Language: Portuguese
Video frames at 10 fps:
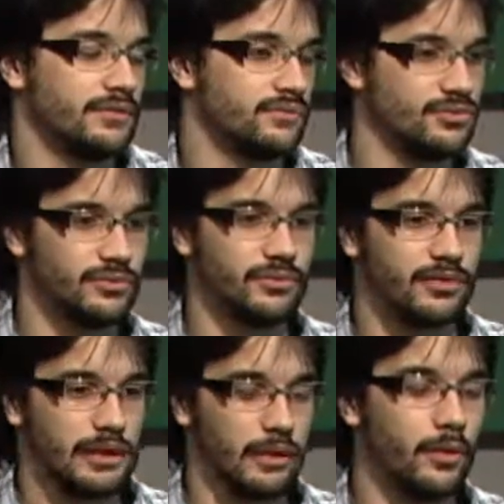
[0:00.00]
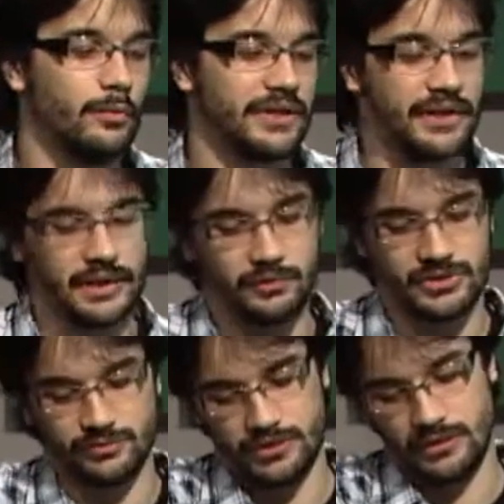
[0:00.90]
Então tudo, a roupa dele, por
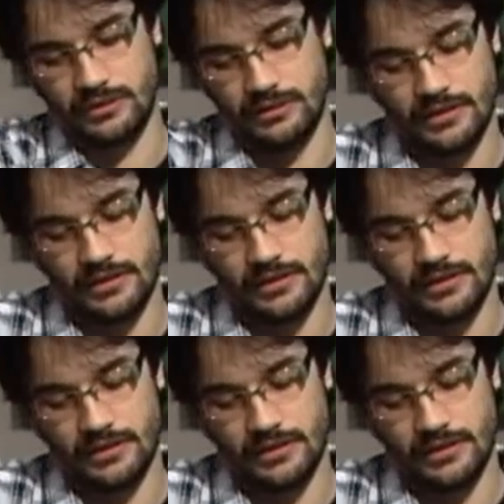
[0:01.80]
exemplo, ele,